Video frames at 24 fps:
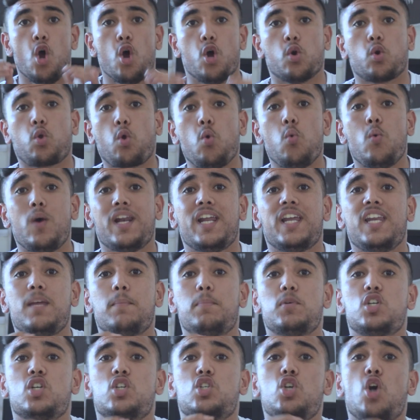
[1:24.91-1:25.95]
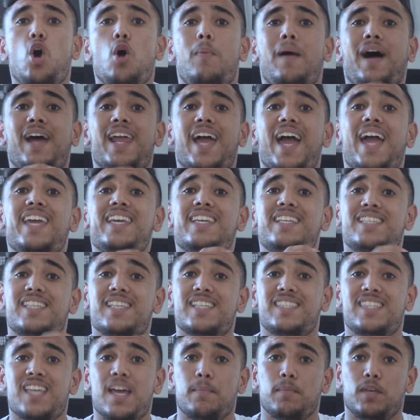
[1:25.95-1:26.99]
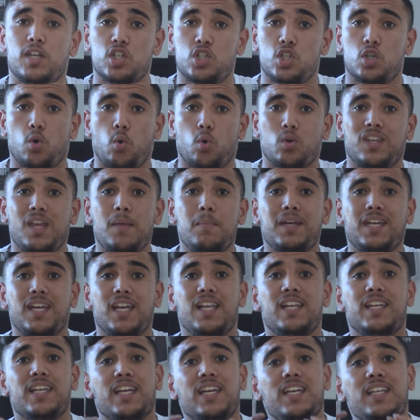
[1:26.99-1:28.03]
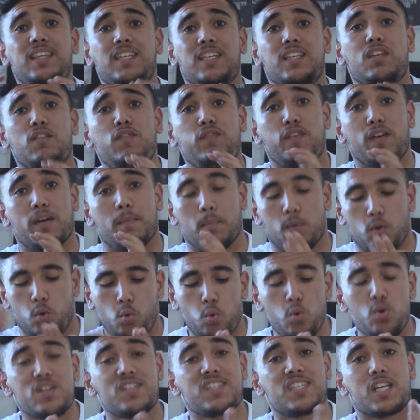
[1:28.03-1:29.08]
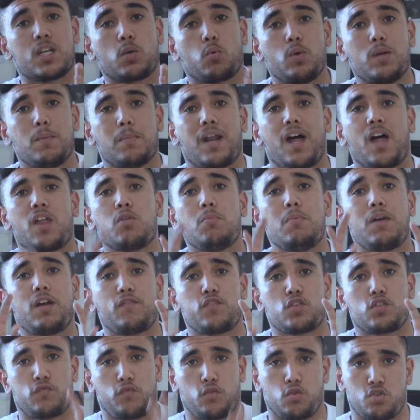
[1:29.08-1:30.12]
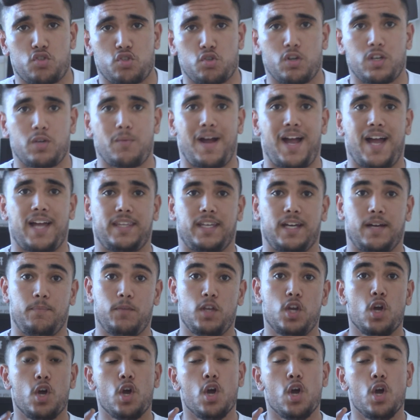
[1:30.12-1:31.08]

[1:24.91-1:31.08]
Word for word: القوه اللي هنا باش تجاوب على اي سيستم يجي قدامك اللي انت تفهم كل سيركوي من هذوما كيفاش تفونكسيوني وحدها